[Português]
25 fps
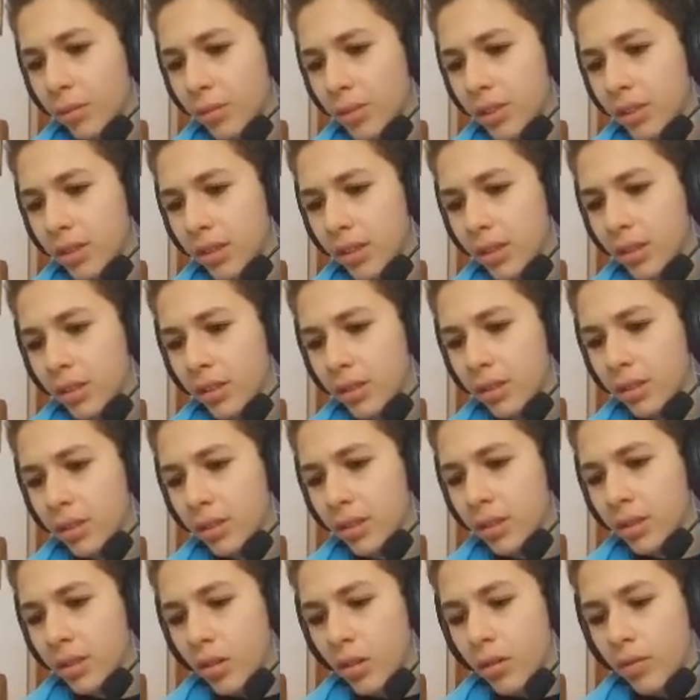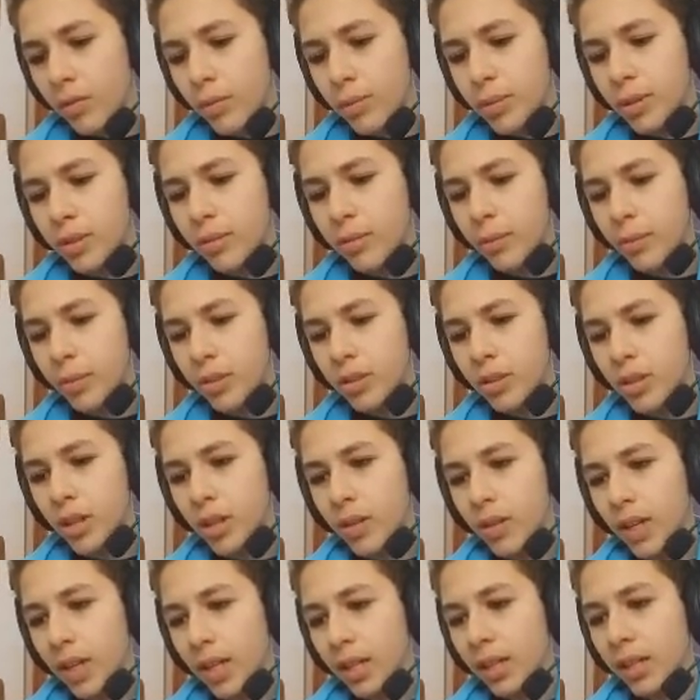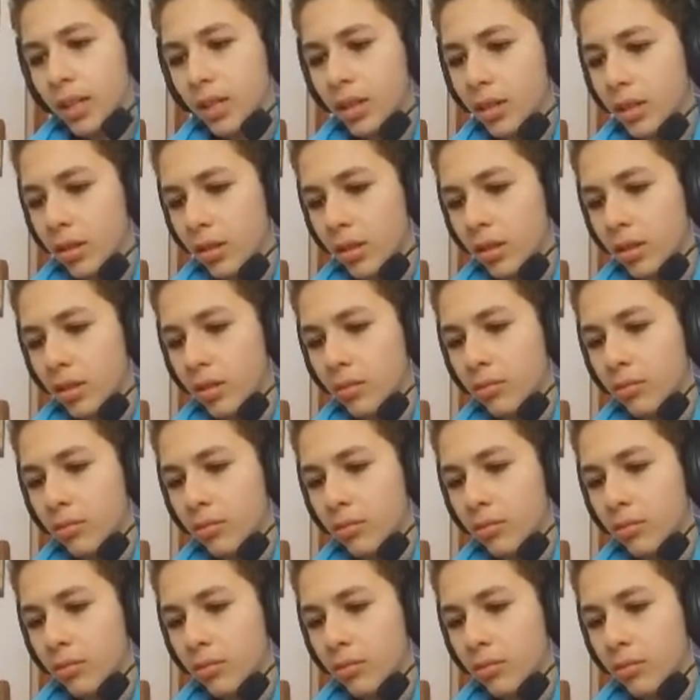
Como assim? Ó, vou pedir pra mostrar uma letra.